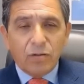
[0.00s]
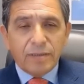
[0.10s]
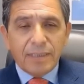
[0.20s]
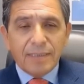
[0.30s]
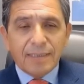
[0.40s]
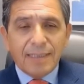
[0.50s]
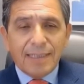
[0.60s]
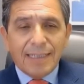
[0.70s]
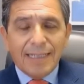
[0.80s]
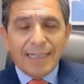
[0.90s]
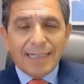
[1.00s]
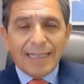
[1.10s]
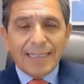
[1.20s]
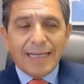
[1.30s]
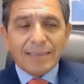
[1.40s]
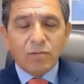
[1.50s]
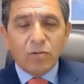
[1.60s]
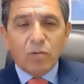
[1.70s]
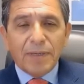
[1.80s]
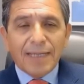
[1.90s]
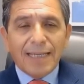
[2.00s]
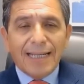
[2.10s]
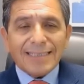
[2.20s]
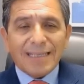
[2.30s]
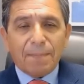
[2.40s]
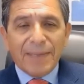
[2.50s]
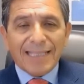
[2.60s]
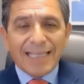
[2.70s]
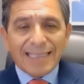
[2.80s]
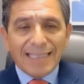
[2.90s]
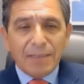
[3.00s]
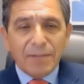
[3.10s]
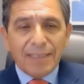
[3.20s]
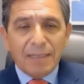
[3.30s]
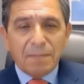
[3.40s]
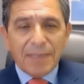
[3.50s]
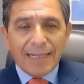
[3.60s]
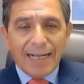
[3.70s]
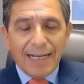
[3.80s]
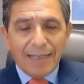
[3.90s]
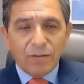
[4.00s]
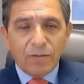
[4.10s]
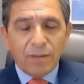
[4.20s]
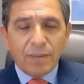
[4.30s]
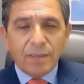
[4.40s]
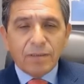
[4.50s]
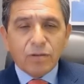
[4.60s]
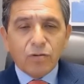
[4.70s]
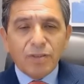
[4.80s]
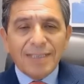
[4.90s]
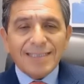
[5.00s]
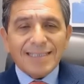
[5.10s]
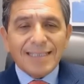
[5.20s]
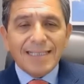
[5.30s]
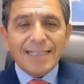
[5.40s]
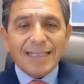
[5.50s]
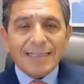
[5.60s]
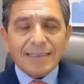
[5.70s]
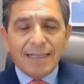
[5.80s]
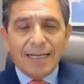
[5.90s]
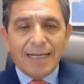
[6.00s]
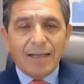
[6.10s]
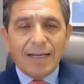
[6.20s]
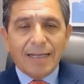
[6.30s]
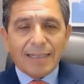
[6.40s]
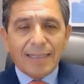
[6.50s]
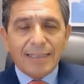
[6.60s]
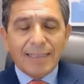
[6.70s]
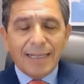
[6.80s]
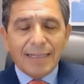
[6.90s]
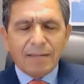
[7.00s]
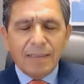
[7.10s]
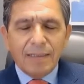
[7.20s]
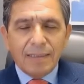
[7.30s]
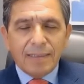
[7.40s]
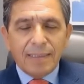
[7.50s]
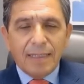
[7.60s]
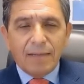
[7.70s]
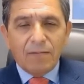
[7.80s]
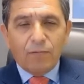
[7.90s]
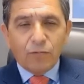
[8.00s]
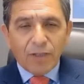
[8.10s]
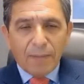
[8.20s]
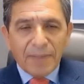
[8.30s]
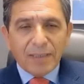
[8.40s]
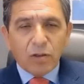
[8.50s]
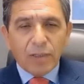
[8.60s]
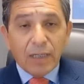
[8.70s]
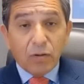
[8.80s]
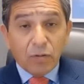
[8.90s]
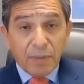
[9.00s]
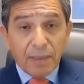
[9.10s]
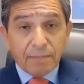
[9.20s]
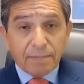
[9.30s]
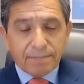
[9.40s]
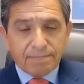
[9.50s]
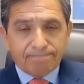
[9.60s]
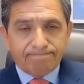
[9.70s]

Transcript: Entonces, en realidad uno ve que las expectativas del mercado son distintas a la realidad de los fundamentos de la economía.